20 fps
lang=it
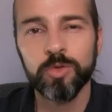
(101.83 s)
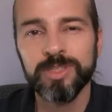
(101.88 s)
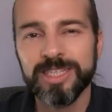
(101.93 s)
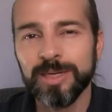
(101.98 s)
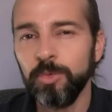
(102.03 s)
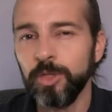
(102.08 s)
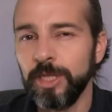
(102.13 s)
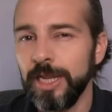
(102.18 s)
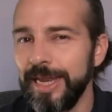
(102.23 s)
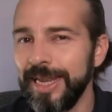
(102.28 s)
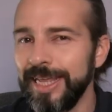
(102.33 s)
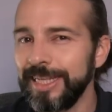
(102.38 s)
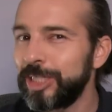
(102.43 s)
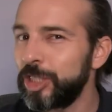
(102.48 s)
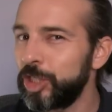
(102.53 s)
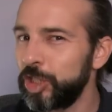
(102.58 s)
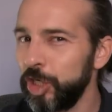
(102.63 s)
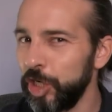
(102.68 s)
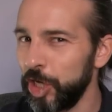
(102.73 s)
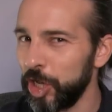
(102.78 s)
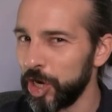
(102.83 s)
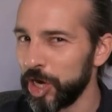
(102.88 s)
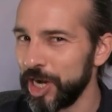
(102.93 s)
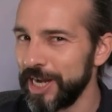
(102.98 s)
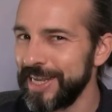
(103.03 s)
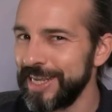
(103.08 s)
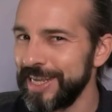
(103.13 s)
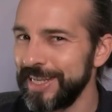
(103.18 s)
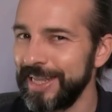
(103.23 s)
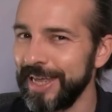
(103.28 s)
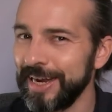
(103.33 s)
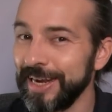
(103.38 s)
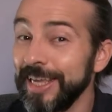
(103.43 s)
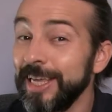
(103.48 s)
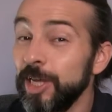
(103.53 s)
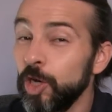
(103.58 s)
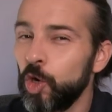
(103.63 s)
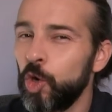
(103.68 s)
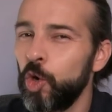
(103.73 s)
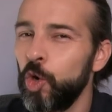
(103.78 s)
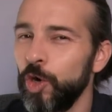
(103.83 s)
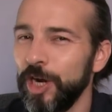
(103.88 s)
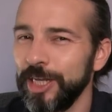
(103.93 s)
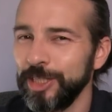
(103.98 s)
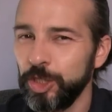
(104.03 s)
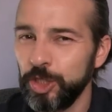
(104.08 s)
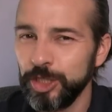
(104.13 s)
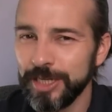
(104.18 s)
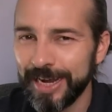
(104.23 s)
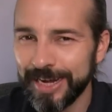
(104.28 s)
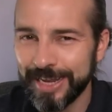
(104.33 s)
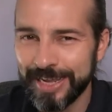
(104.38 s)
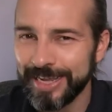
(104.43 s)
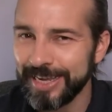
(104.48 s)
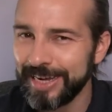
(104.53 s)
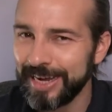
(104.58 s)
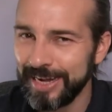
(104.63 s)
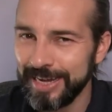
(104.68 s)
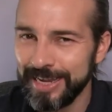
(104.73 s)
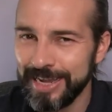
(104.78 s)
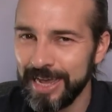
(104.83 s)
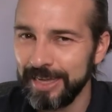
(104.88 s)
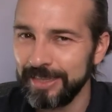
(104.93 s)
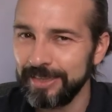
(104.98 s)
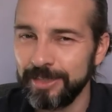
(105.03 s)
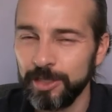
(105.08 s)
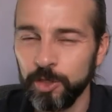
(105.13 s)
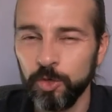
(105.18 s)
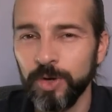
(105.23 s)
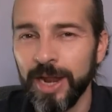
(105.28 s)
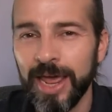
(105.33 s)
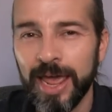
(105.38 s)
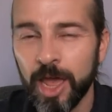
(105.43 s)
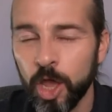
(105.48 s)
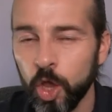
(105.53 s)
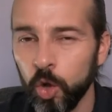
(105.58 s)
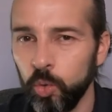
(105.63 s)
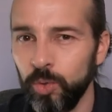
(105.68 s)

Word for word: Non siamo delle cheerleader, incoraggiare i clienti non è